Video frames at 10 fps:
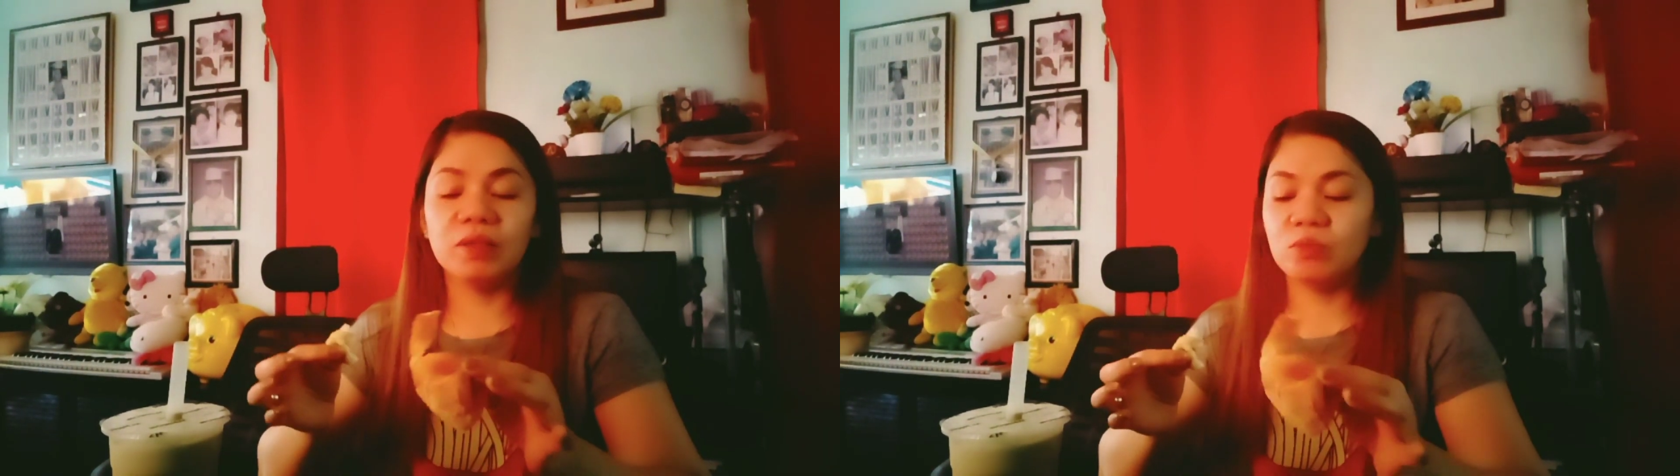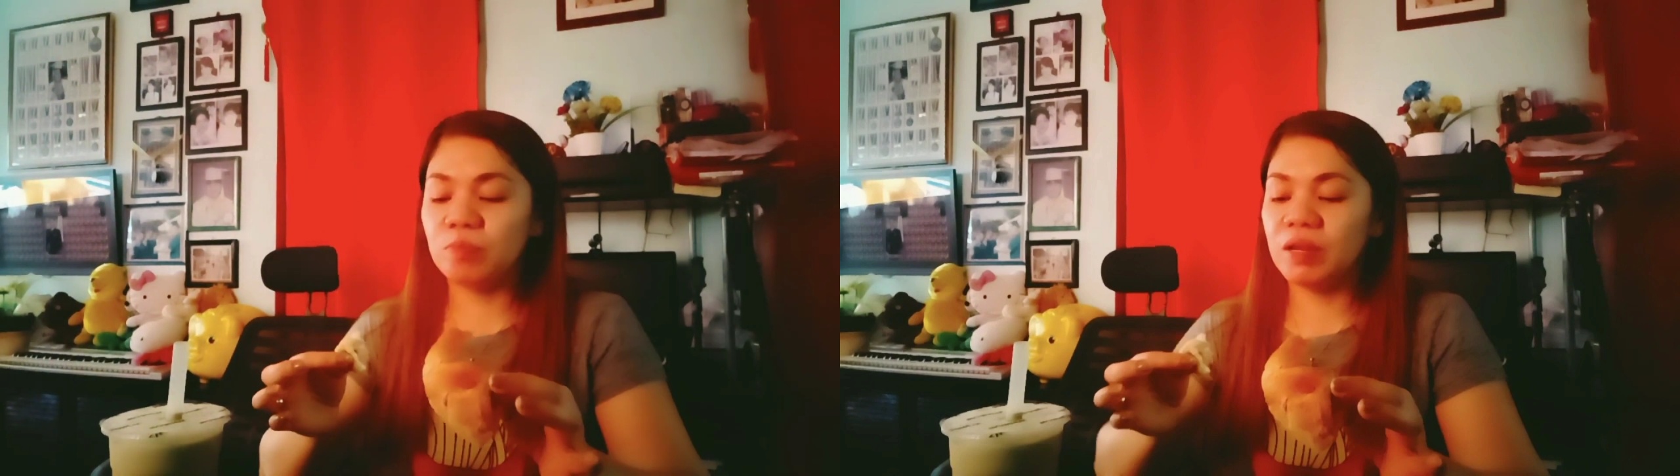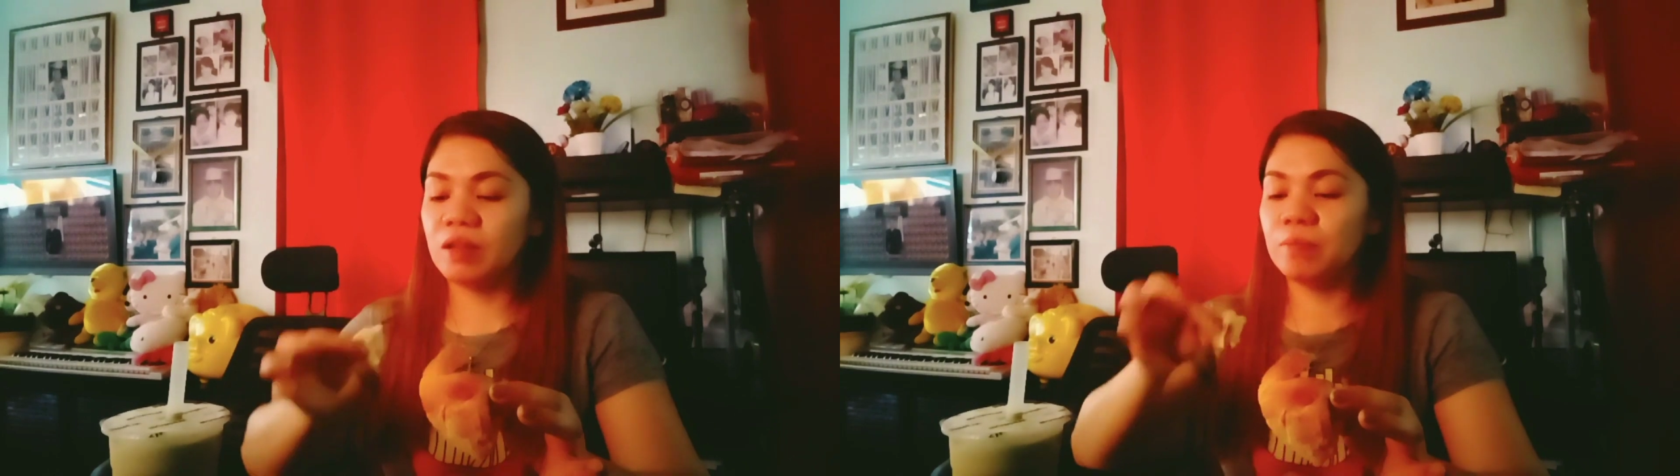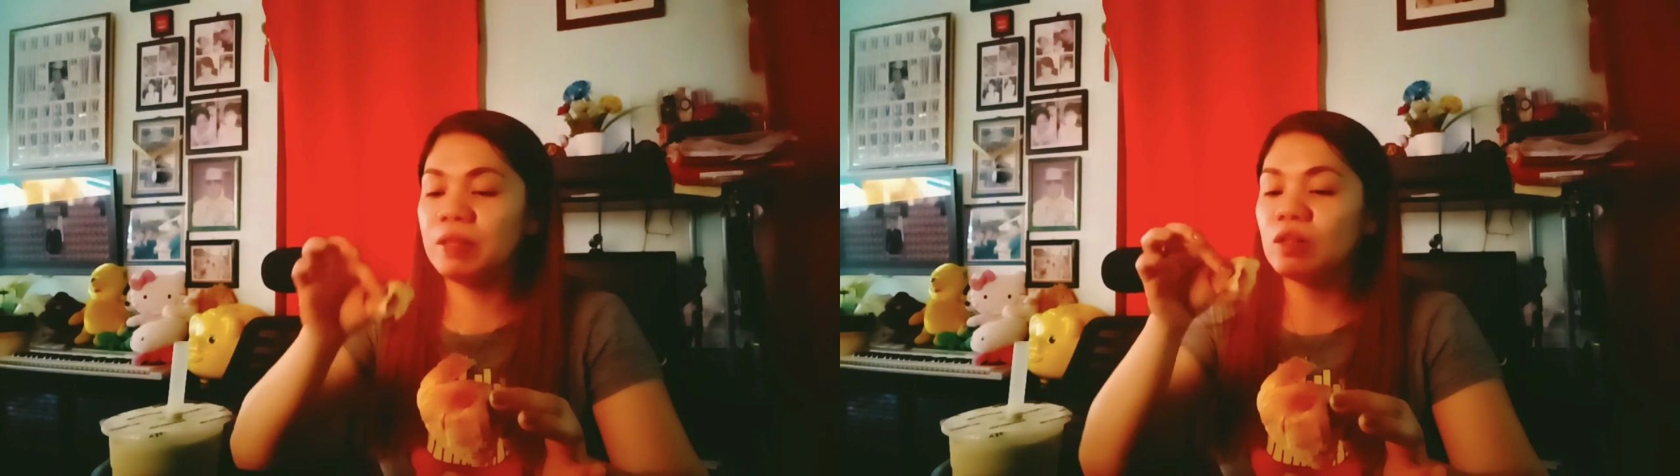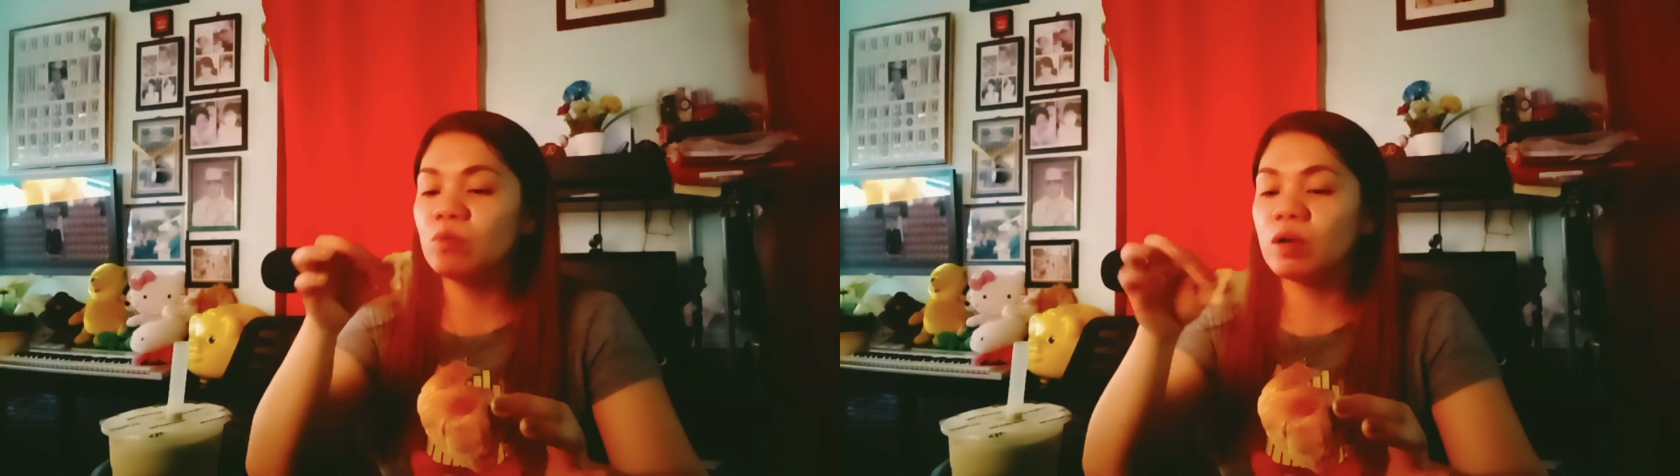binitbit
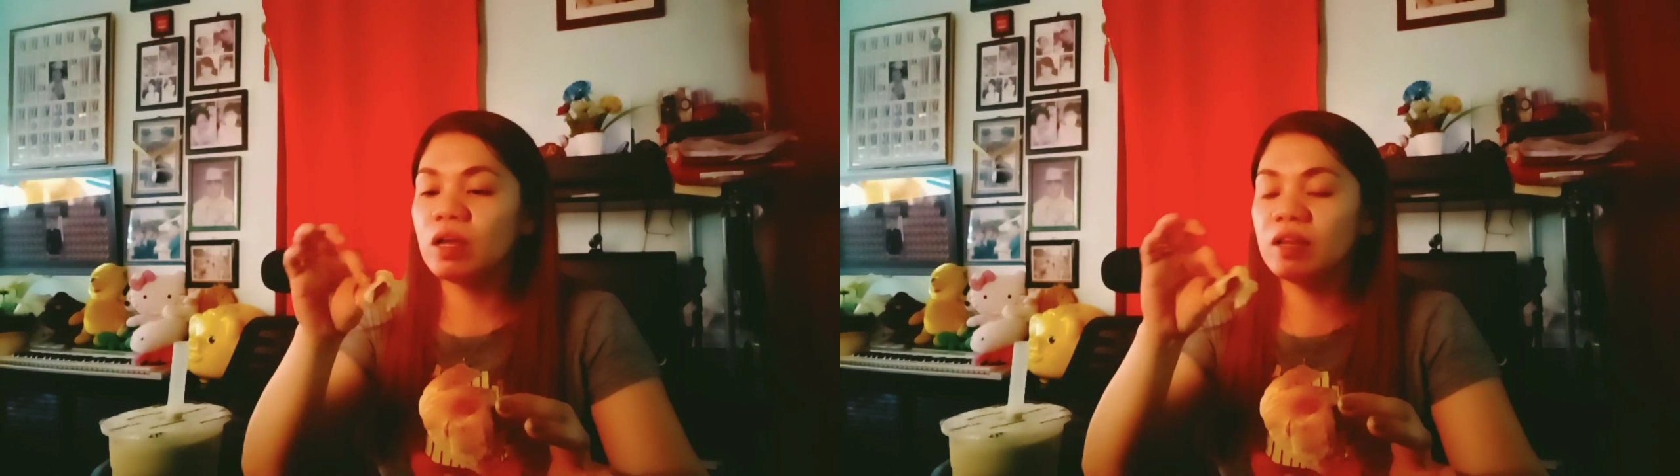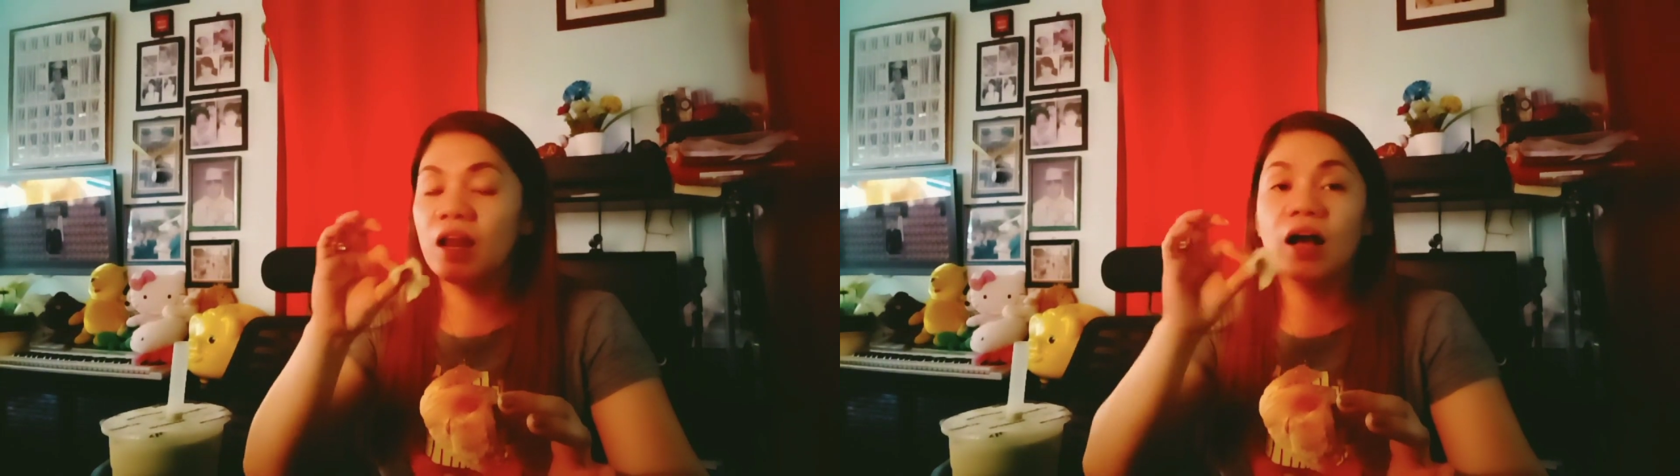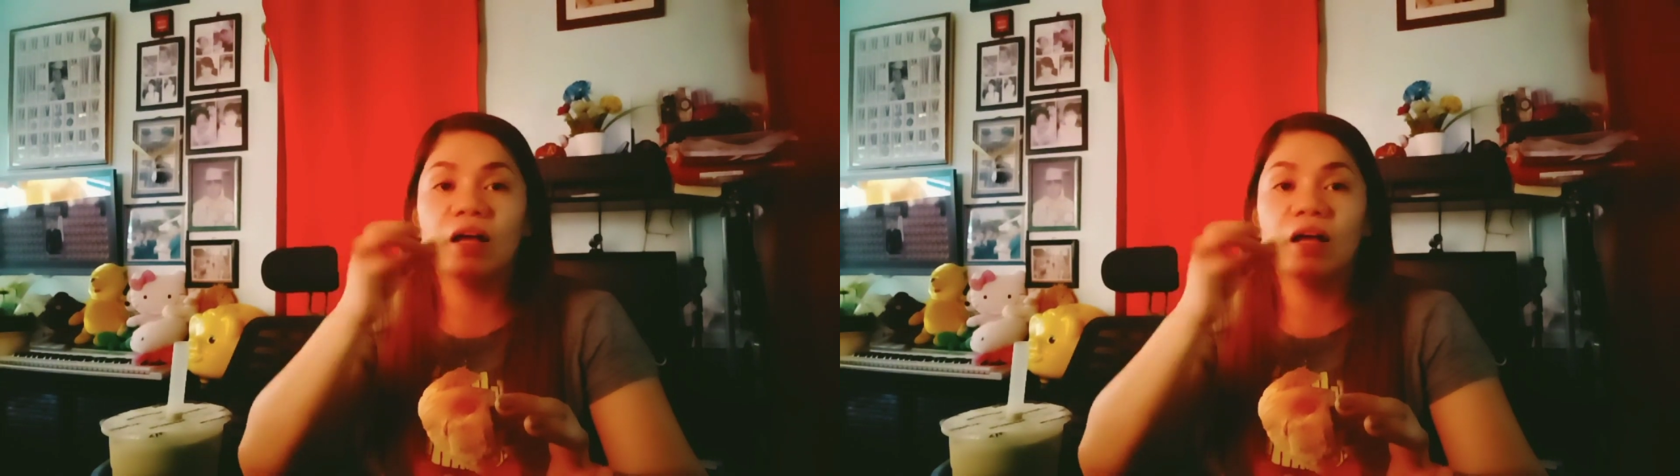ko kaya nilakad